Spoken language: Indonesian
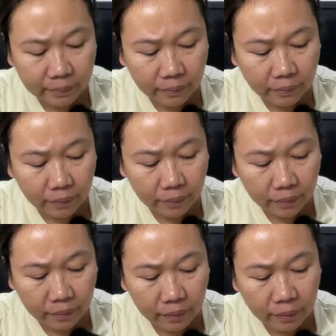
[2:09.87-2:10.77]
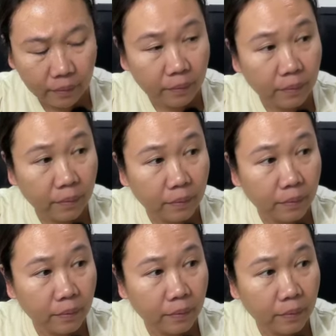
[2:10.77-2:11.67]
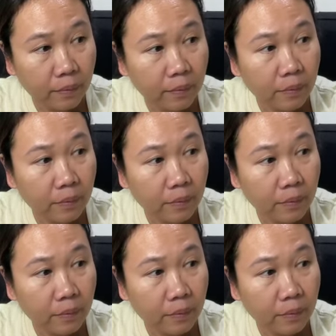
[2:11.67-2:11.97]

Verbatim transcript: lagi ngomong sama kan banyak TKW.